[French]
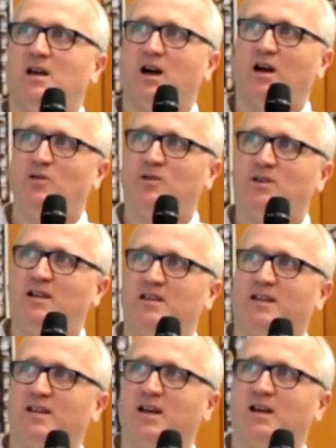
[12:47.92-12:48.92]
un
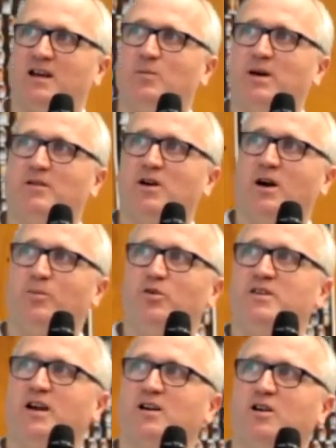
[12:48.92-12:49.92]
utilisateur, il peut avoir
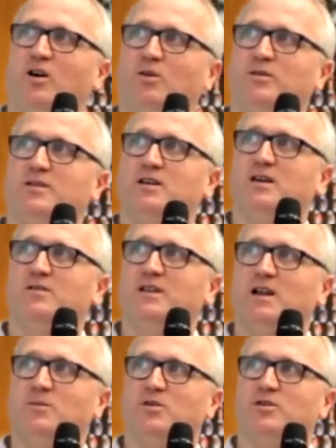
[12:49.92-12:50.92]
plusieurs comptes qui
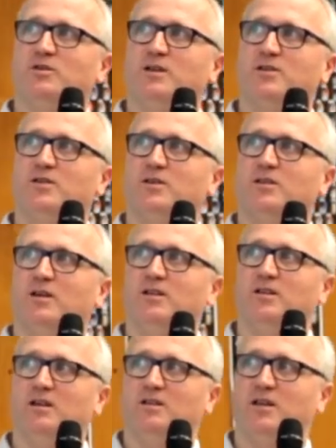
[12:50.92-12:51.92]
finalement sont
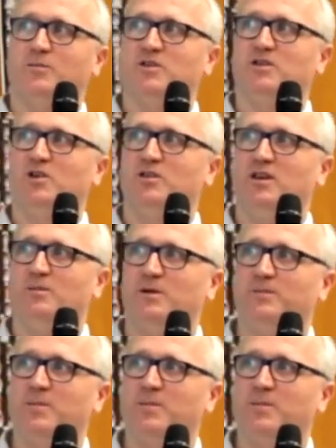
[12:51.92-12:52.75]
des pseudonymes.